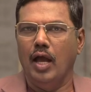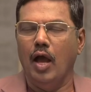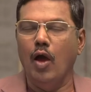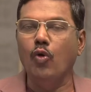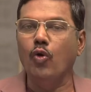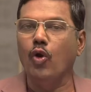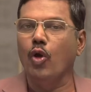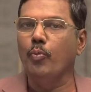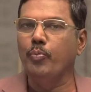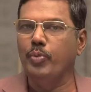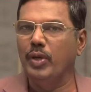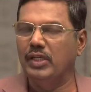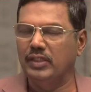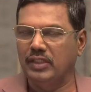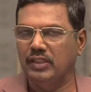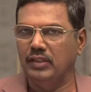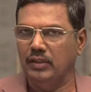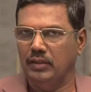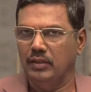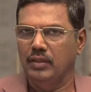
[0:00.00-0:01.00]
அவ்வளோ
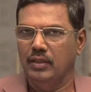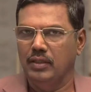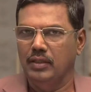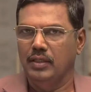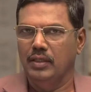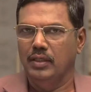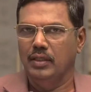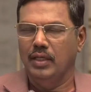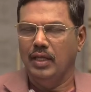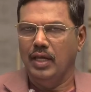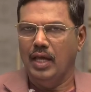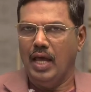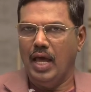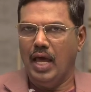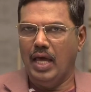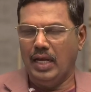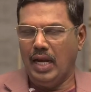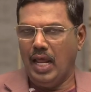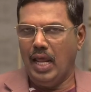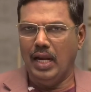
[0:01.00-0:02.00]
பெருசு
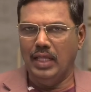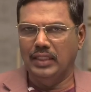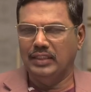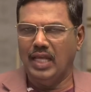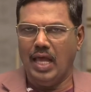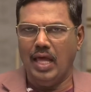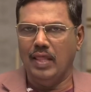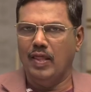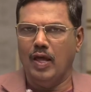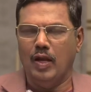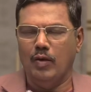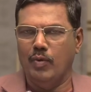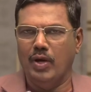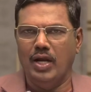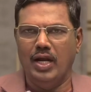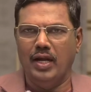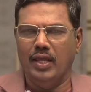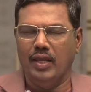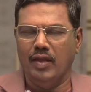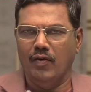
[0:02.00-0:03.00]
அதனால சாதாரணமாக
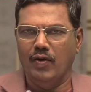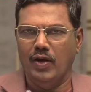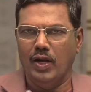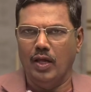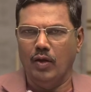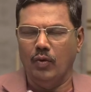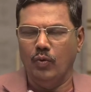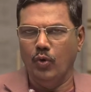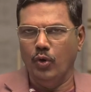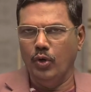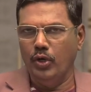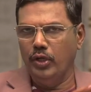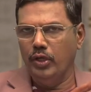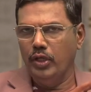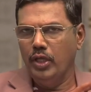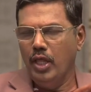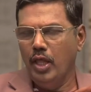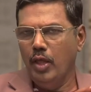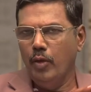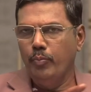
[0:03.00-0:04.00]
நினைக்க வேண்டாம் ஒரு
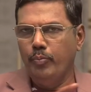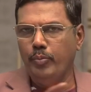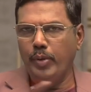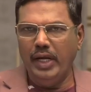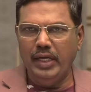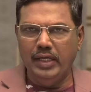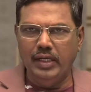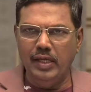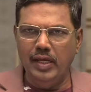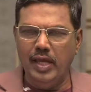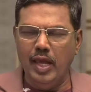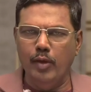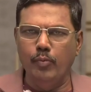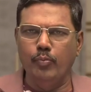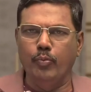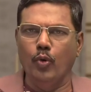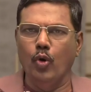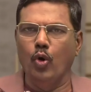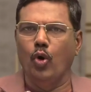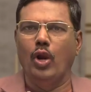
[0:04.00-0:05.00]
பெட்டியை
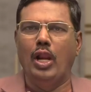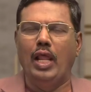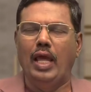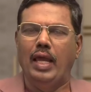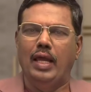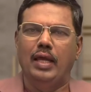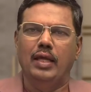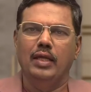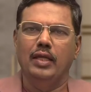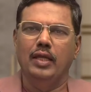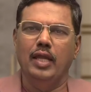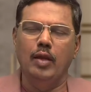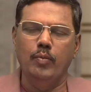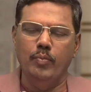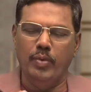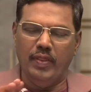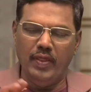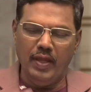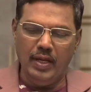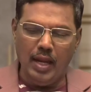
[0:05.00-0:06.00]
போல
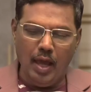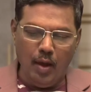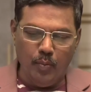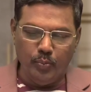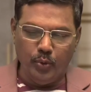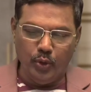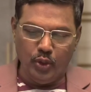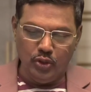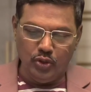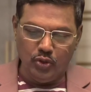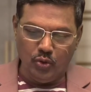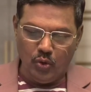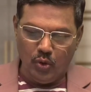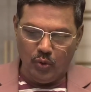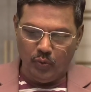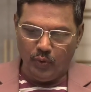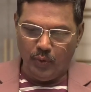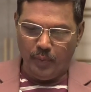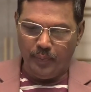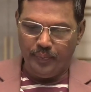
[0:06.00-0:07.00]
என்பதை நாம் புரிந்து
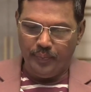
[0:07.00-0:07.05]
கொள்வோம்